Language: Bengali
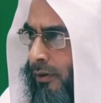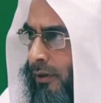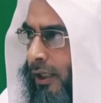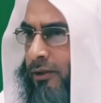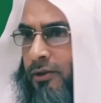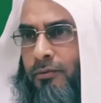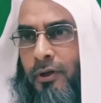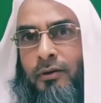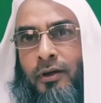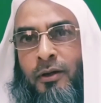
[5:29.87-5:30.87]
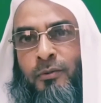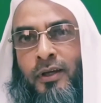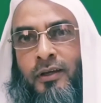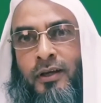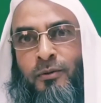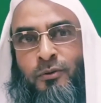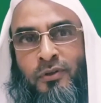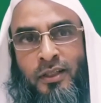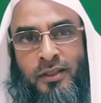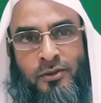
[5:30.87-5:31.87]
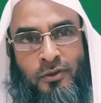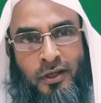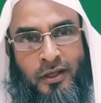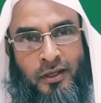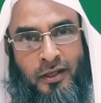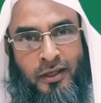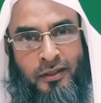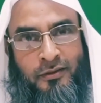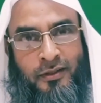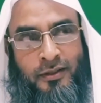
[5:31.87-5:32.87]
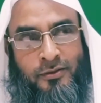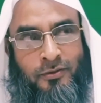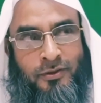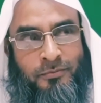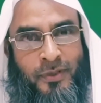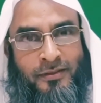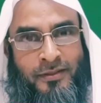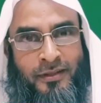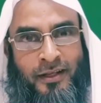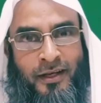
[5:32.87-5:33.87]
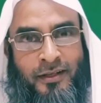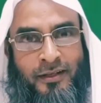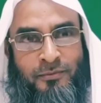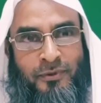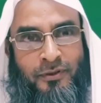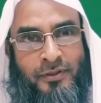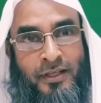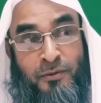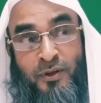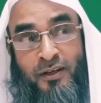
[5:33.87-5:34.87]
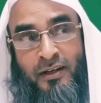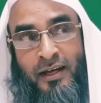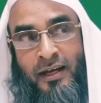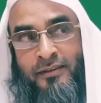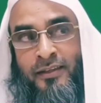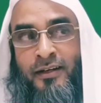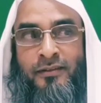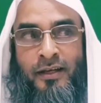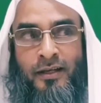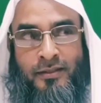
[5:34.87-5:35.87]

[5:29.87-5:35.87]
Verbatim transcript: এত বড় বড় আলামাইকে রাম দুনিয়াতে চলে গেলেন তারা কিছু করতে পারছে না আর এরা মনে করছে আমরা রাত তারেতে